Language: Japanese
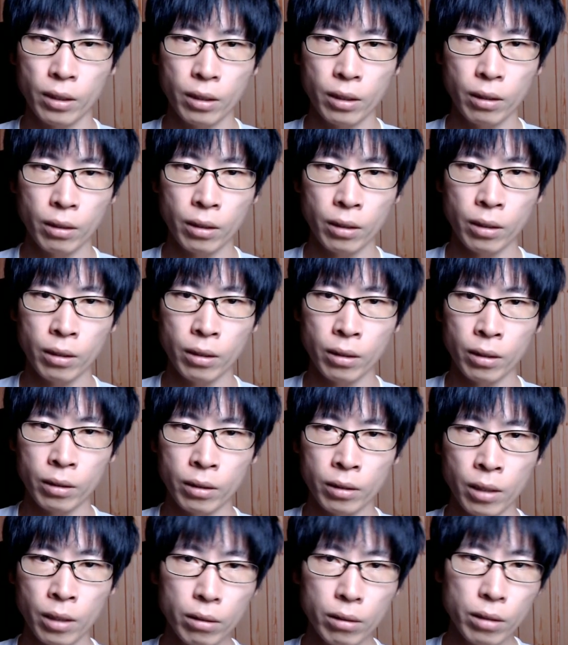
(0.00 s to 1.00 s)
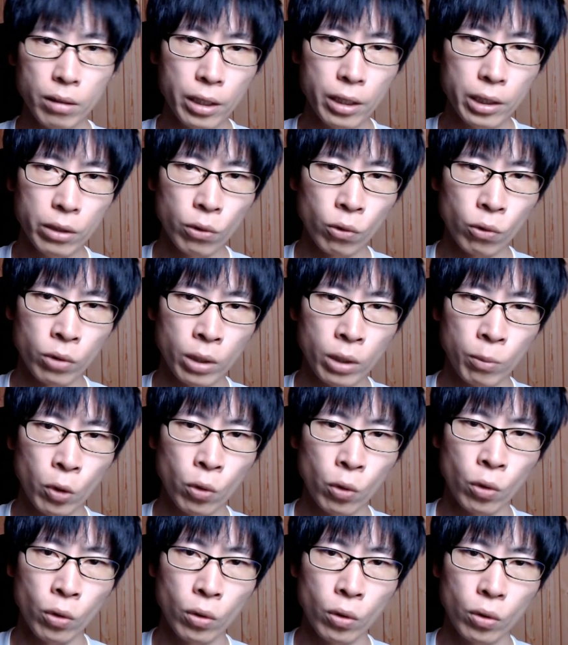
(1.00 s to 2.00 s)
えー、現代医療で
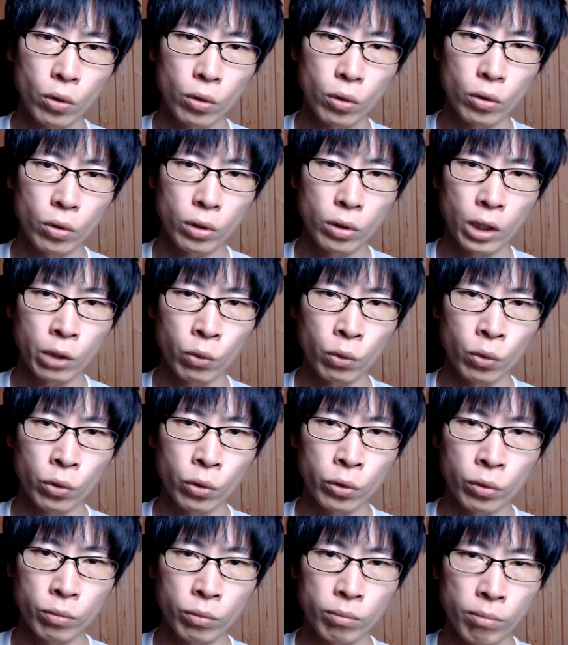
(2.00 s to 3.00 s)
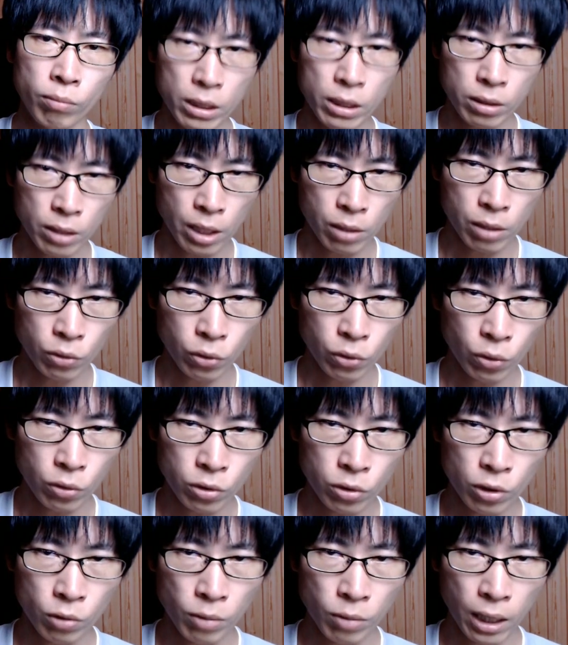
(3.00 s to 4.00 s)
もあの慢性の腰
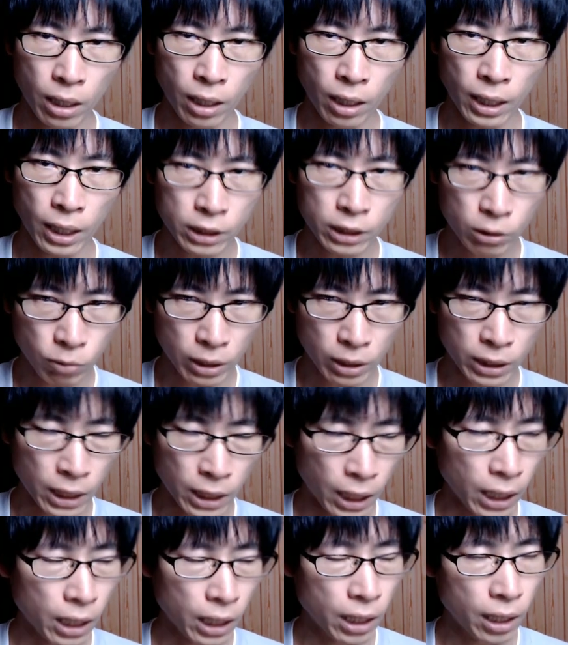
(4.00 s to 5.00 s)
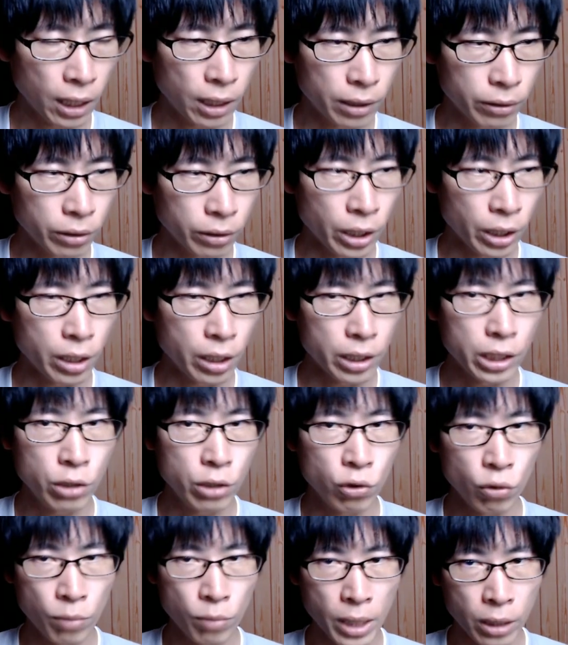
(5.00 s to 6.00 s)
痛は8割が原因
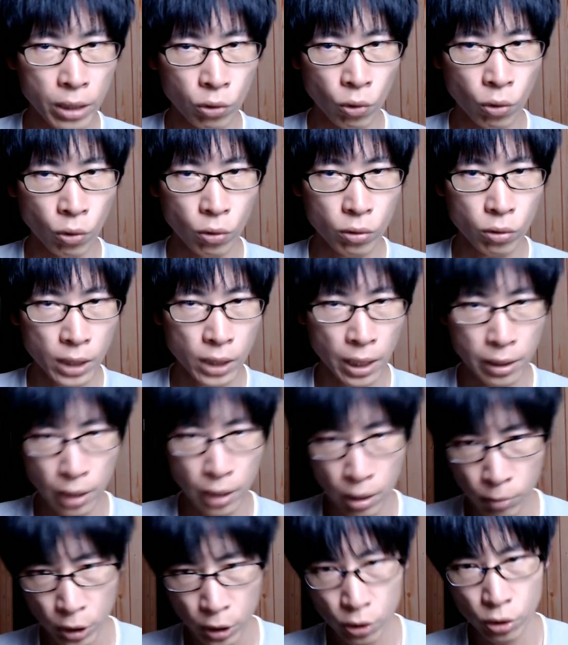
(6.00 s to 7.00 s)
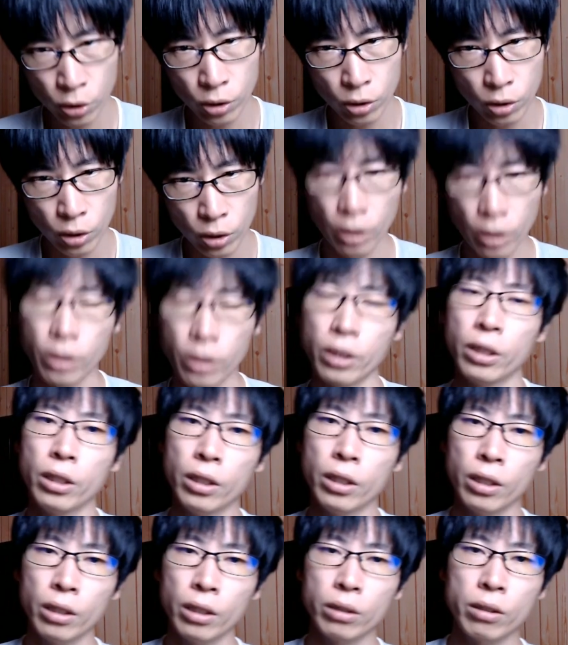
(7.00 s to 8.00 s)
不明とされています。
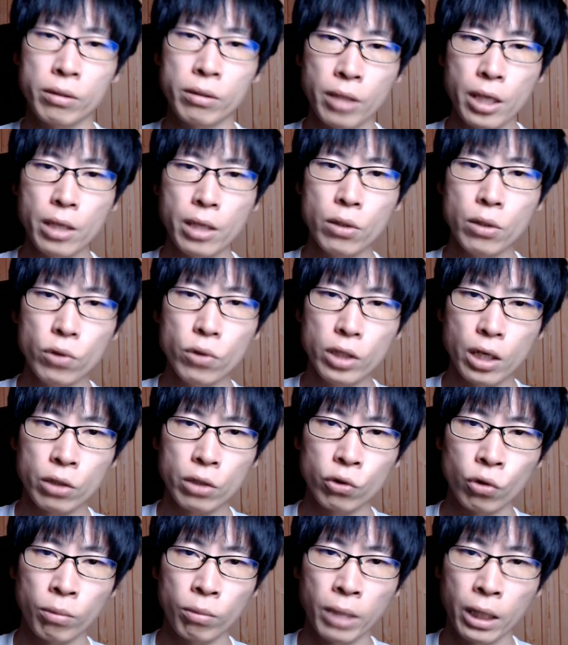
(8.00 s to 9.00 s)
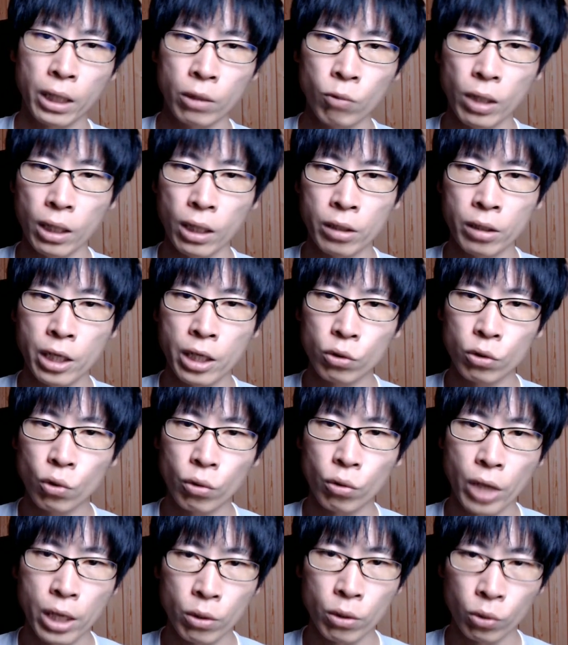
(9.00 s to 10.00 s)
で西洋医学の場合は
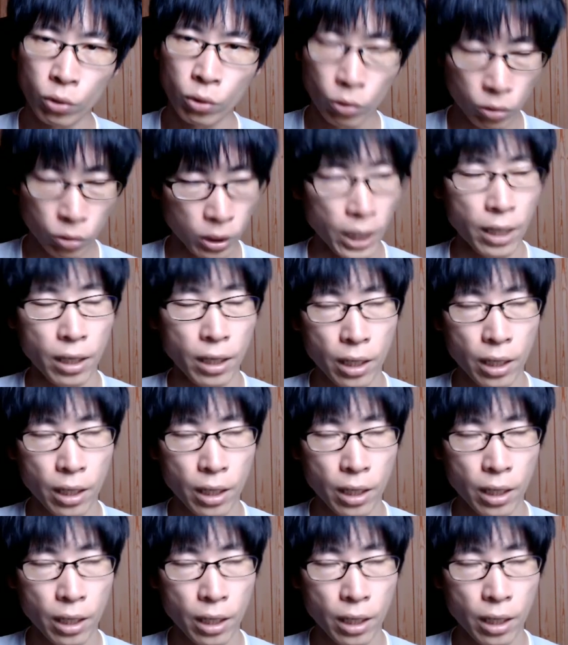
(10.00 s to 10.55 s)
レントゲンを取って、